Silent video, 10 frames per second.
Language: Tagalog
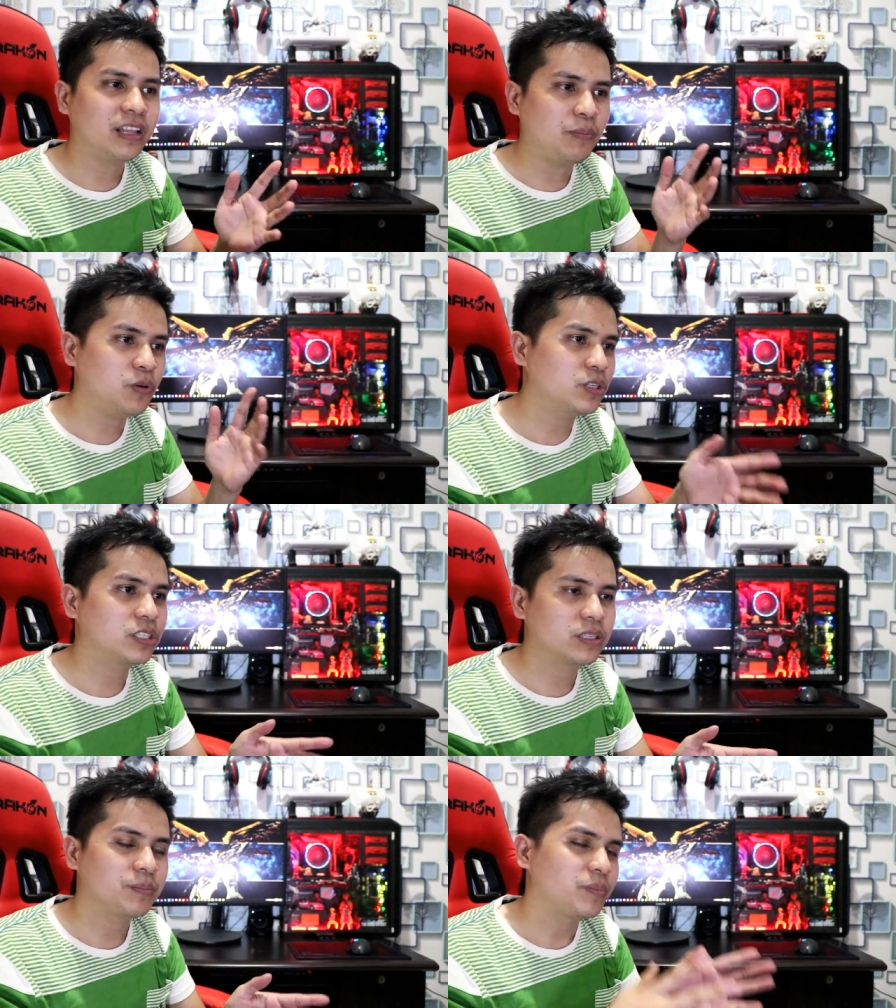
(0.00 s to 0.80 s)
Tapos,
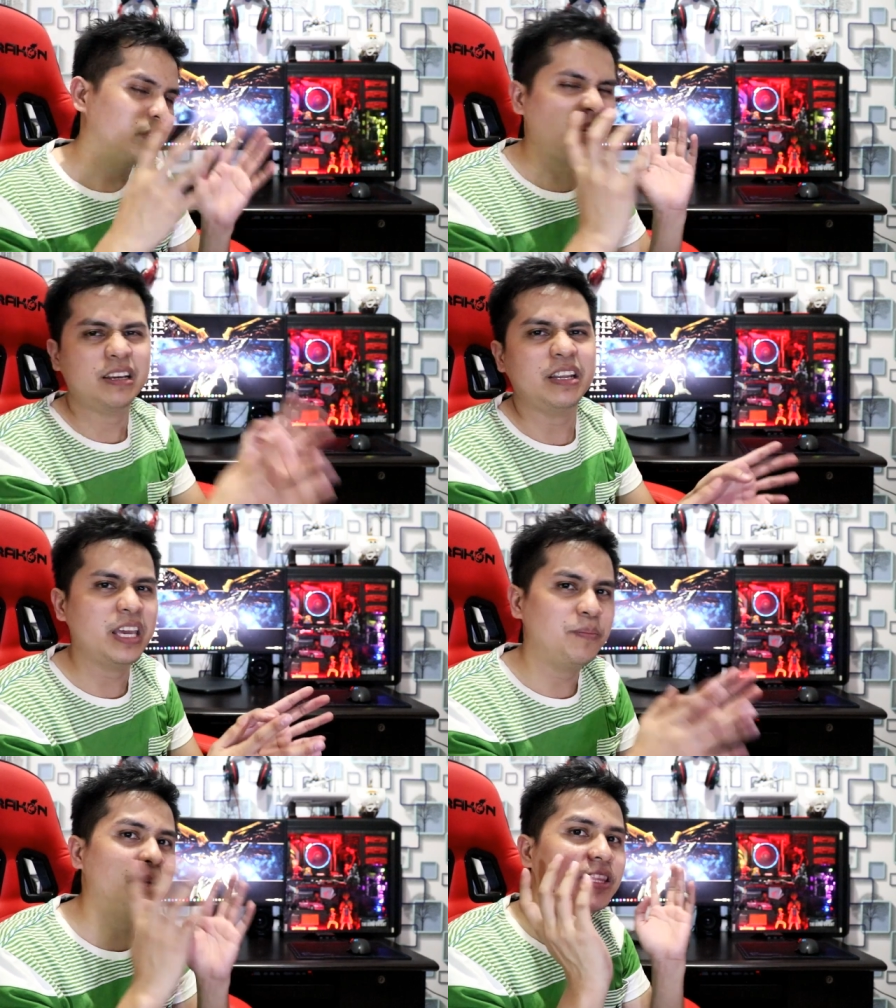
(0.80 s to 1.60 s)
talaga
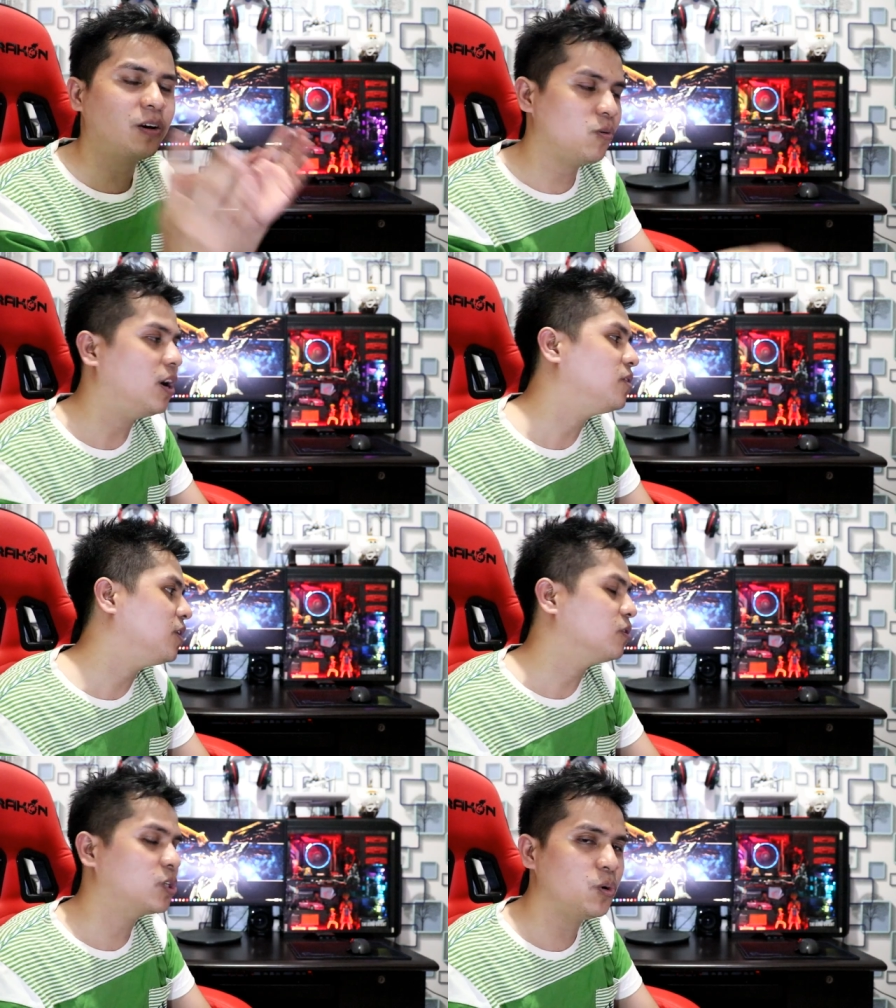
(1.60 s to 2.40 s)
naipit na kung
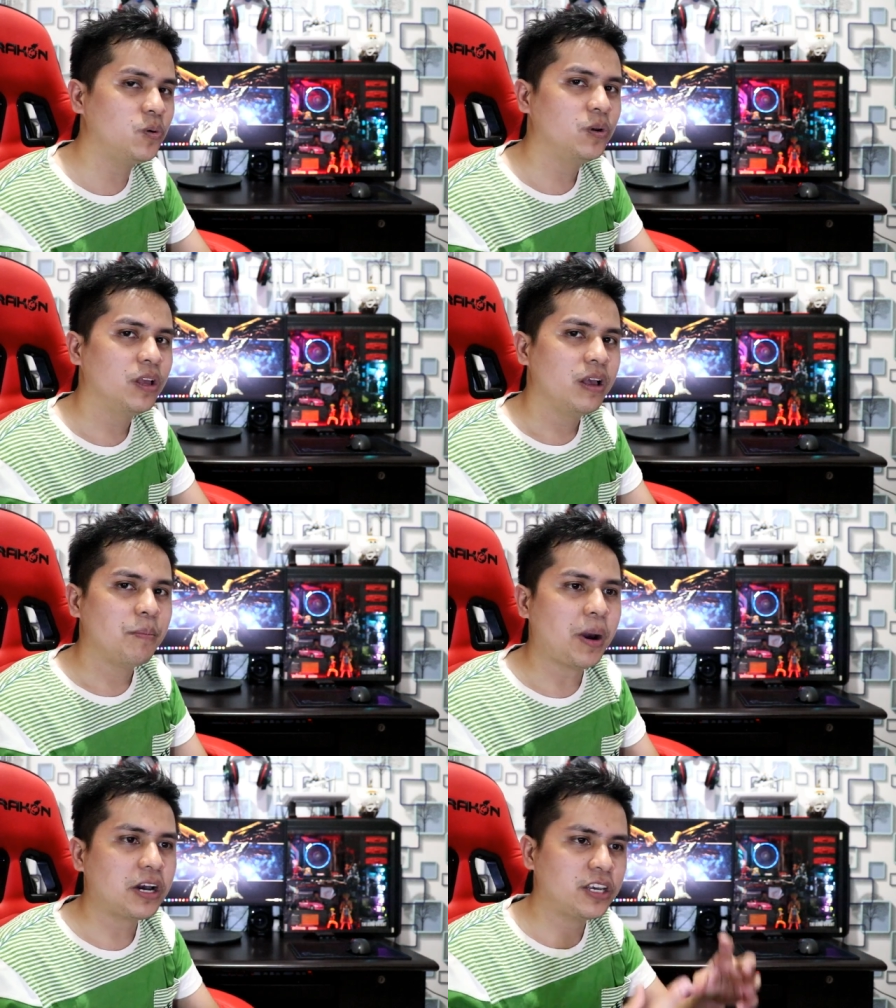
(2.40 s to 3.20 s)
ano-ano. So,
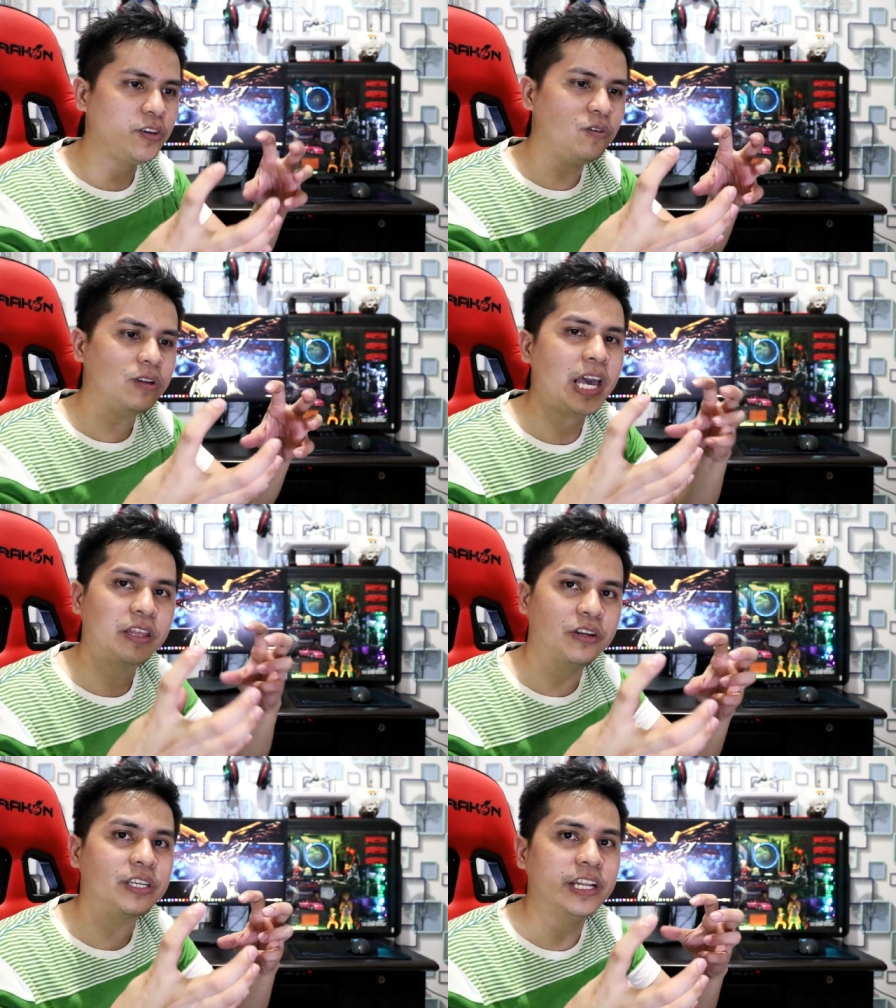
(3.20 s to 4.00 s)
parang yung
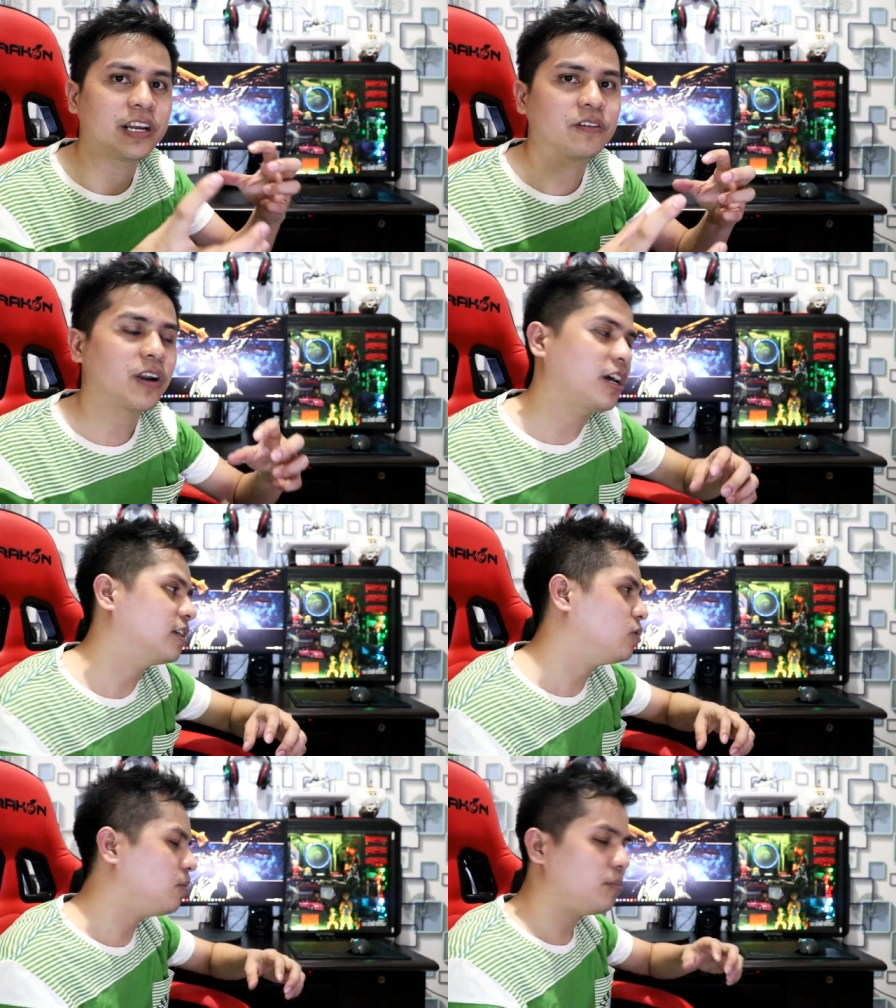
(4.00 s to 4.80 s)
leather niya nag-crack.
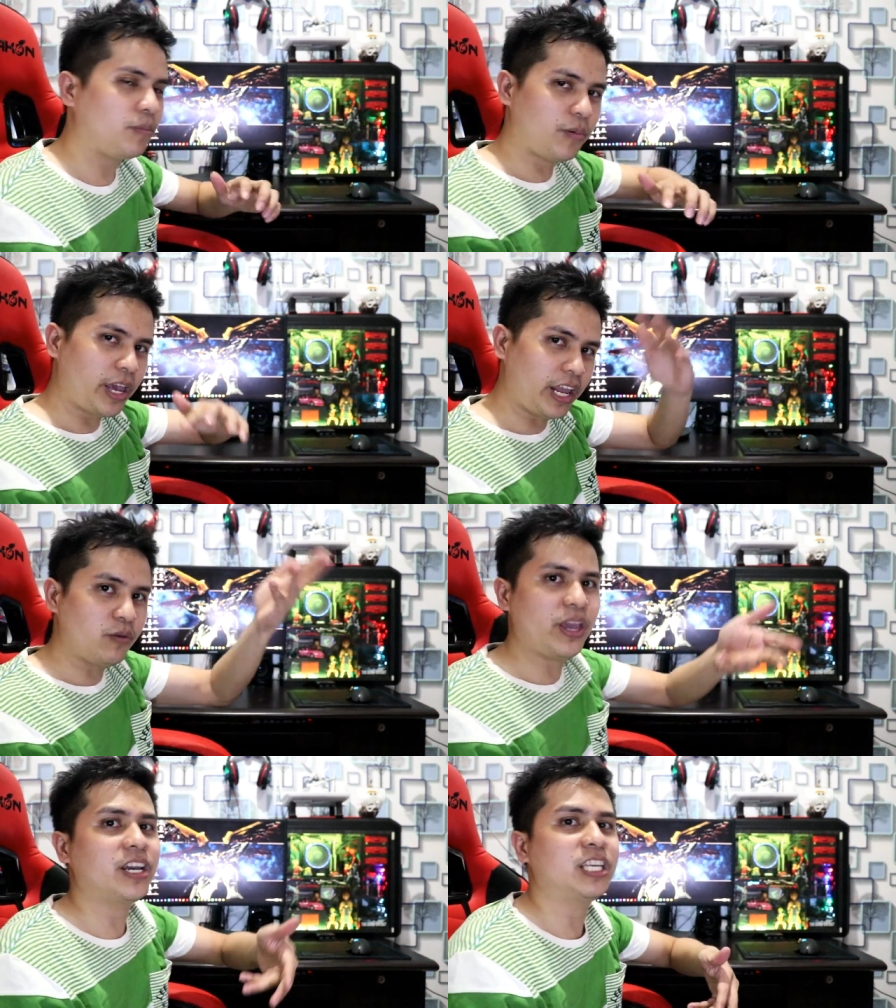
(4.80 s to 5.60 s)
So,
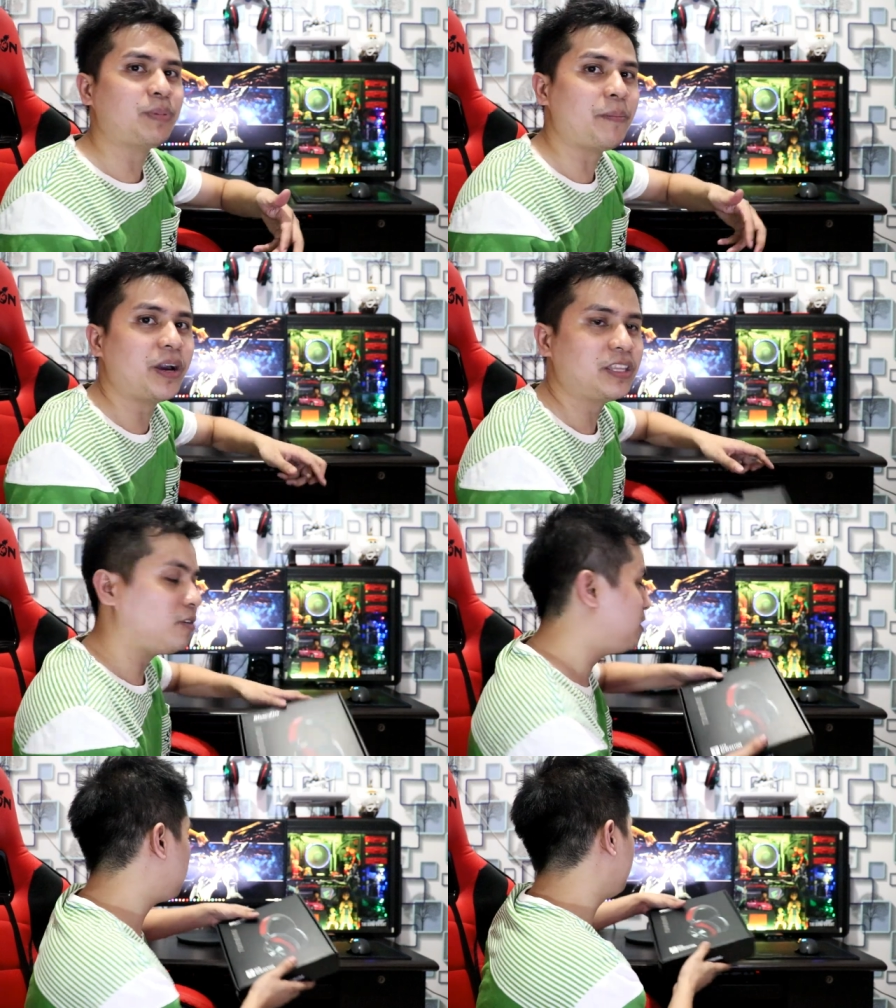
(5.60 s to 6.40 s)
anyway guys, papakita
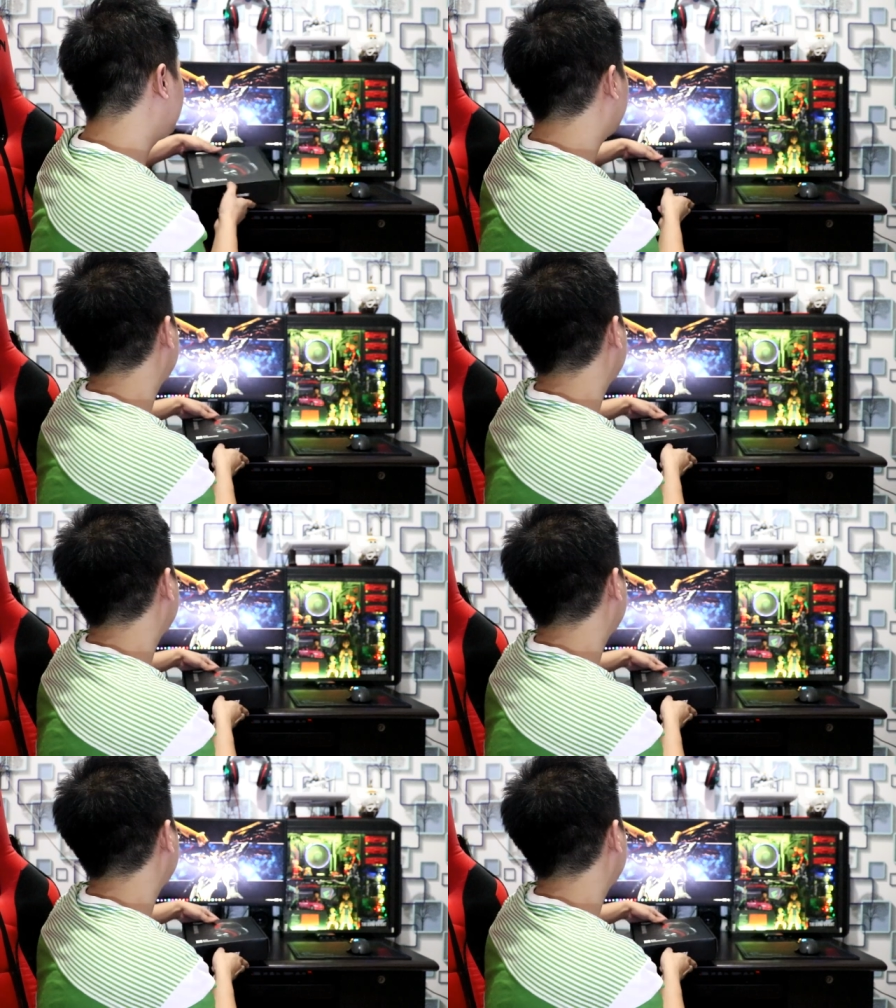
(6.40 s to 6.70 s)
ko ng konti sa